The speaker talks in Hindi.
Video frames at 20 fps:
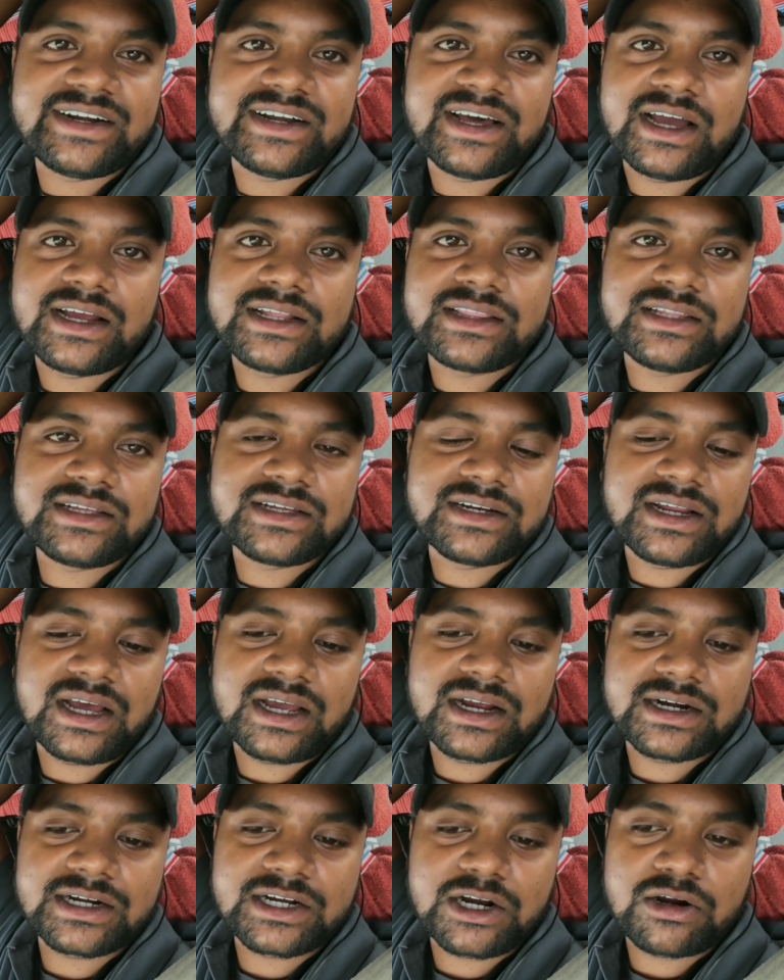ढाई तीन
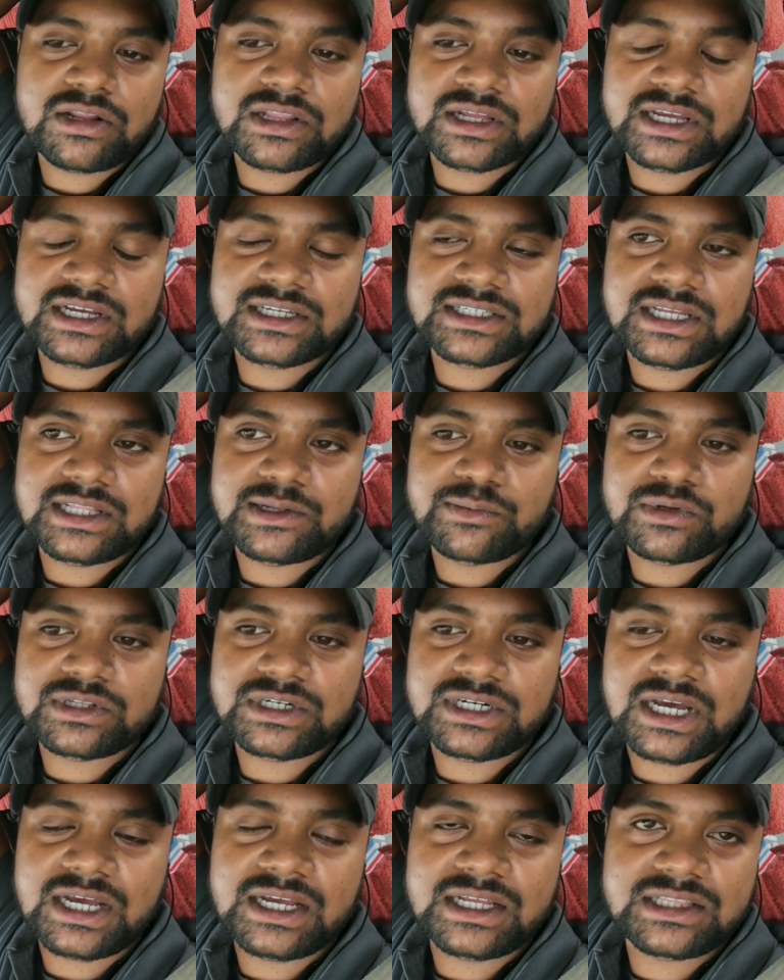ढाई घंटा और लगेगा शायद हम
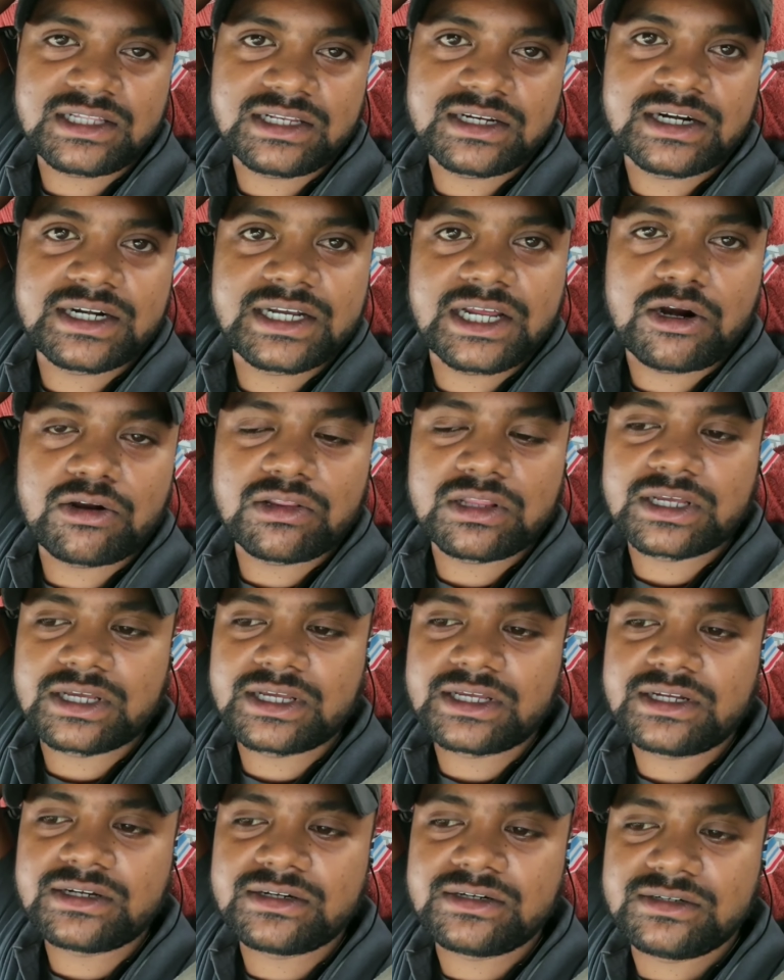लोग ढाई या तीन घंटा और
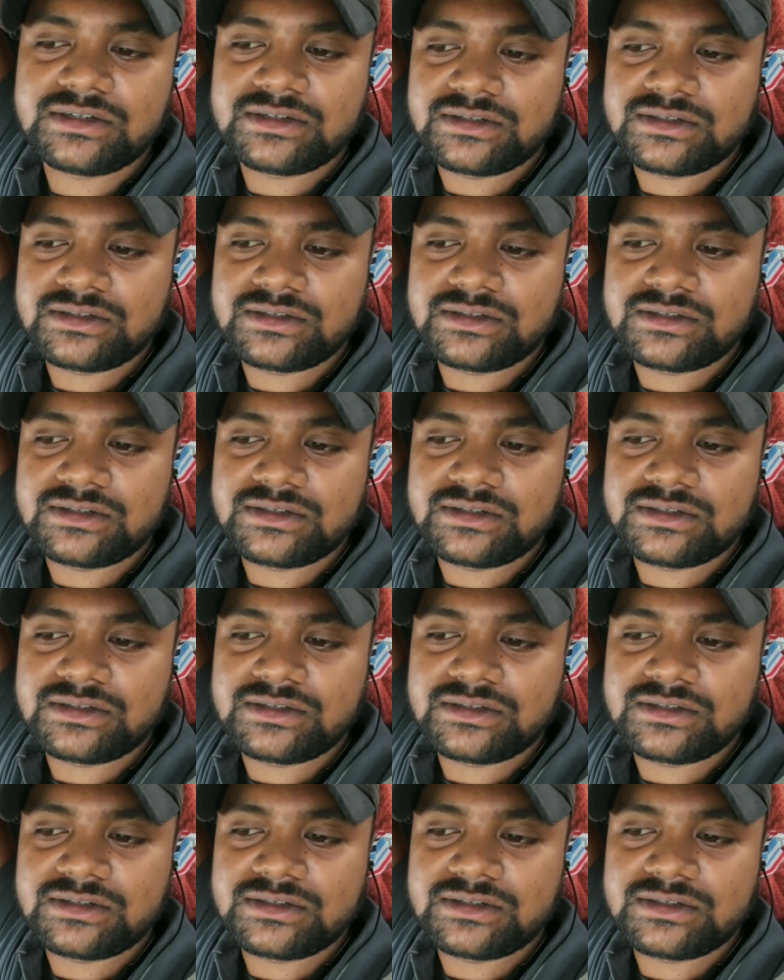लगेगी